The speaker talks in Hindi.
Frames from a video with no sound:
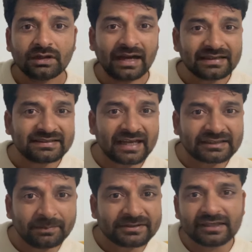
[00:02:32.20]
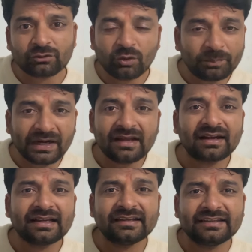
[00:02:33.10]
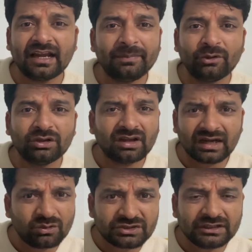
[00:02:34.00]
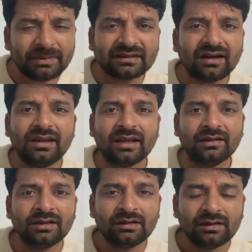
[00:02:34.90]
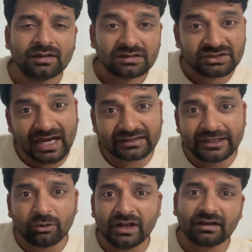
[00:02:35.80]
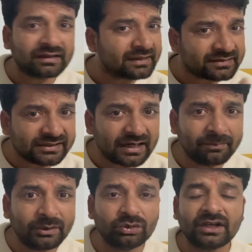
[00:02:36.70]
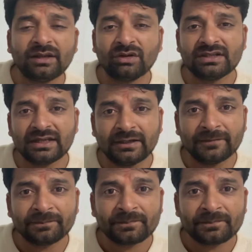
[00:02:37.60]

खास जाति विशेष रूप पर लेकर के किसी का विरोध करना उचित बात नहीं है जाति को लेकर के किसी का विरोध नहीं होना चाहिए